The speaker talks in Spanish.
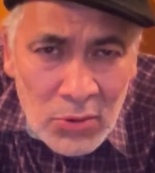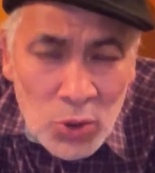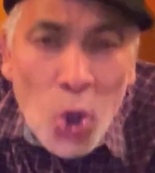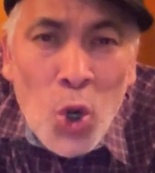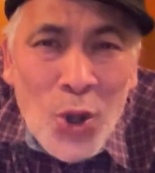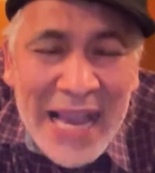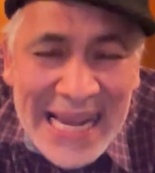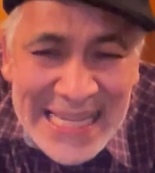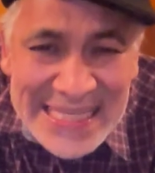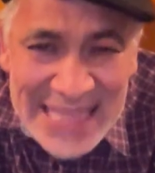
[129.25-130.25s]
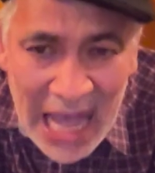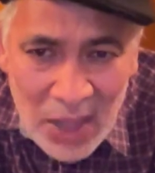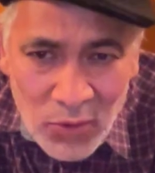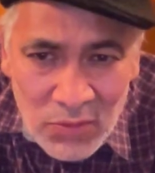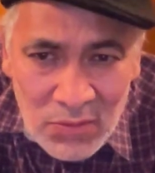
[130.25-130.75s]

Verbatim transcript: no localizado.